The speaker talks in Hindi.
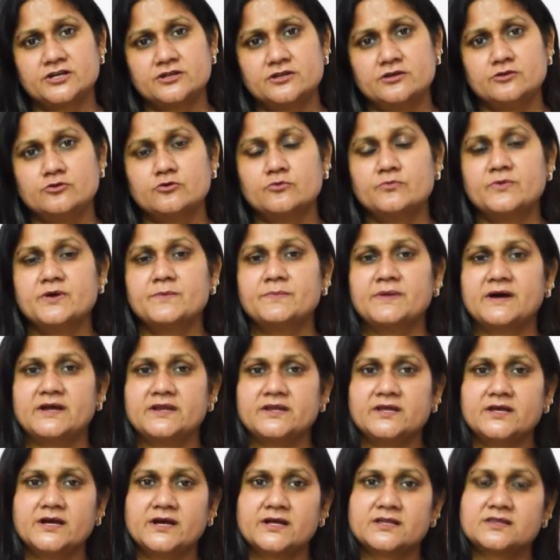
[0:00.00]
दिनों में
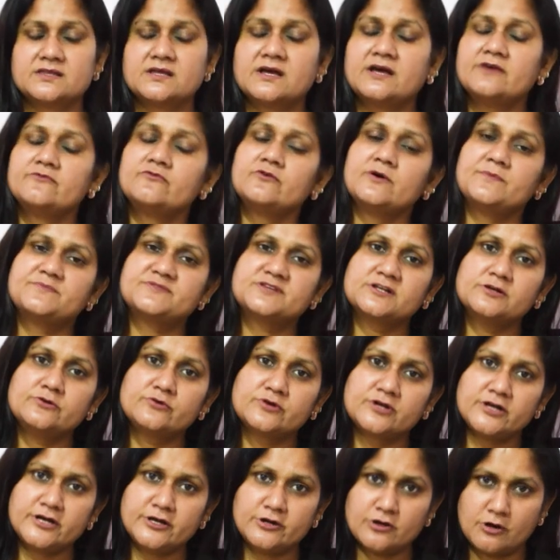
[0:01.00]
पानी आता है वो
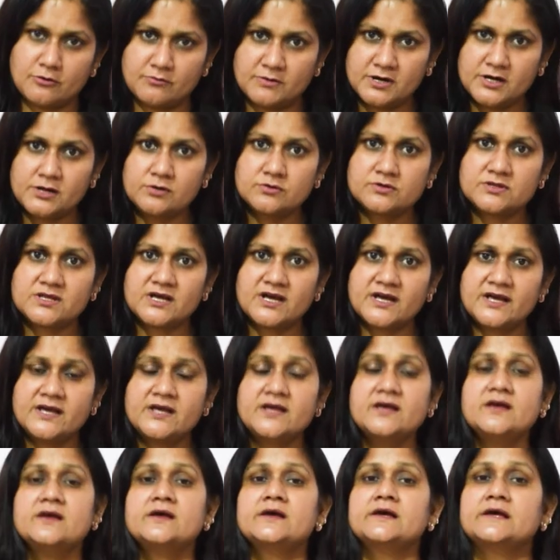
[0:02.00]
एब्सोल्युटली नॉर्मल होता है
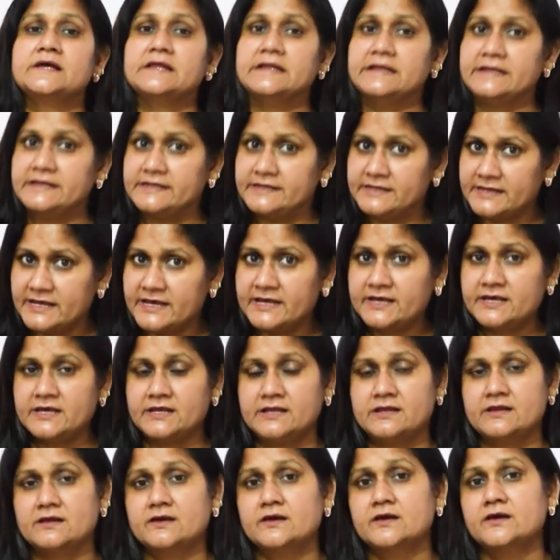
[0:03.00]
लेकिन
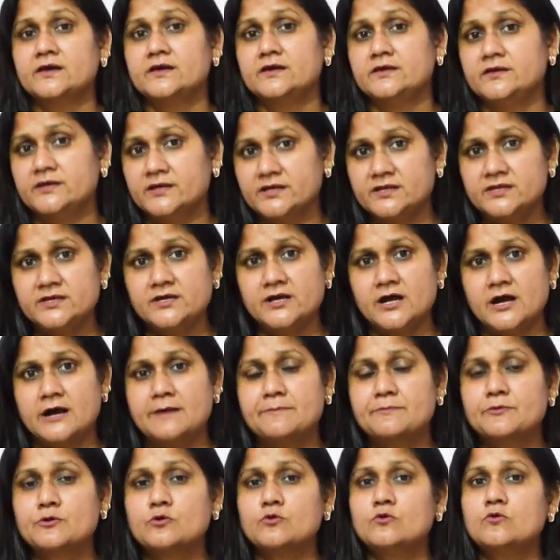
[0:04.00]
यदि
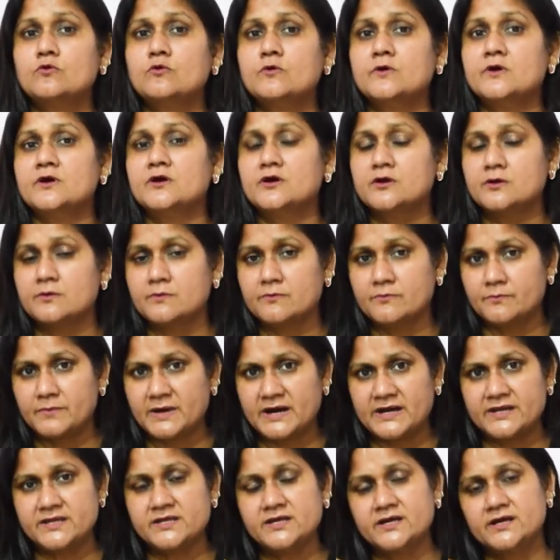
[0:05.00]
आपको
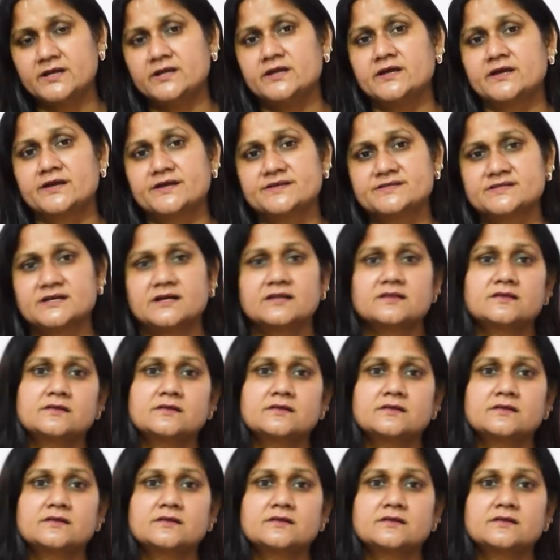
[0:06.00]
पानी आने के साथ